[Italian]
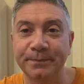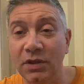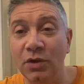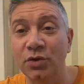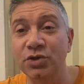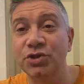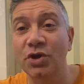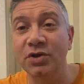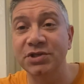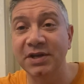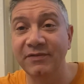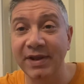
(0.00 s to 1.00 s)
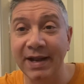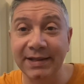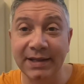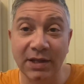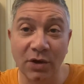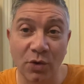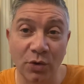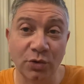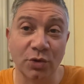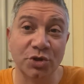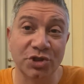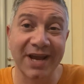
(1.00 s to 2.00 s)
Non so se vi rendete
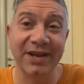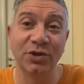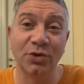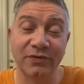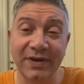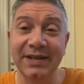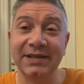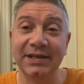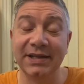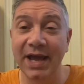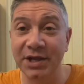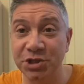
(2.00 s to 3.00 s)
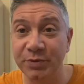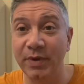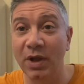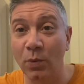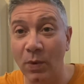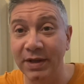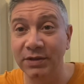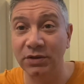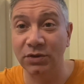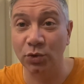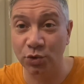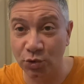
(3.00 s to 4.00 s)
conto 120 decibel
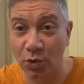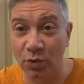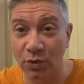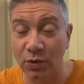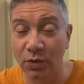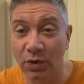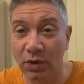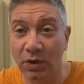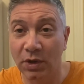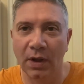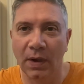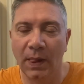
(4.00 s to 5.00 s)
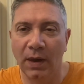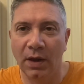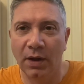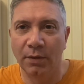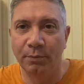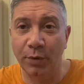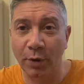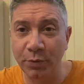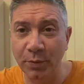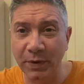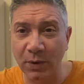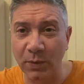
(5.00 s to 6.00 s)
quanto sono. Proprio per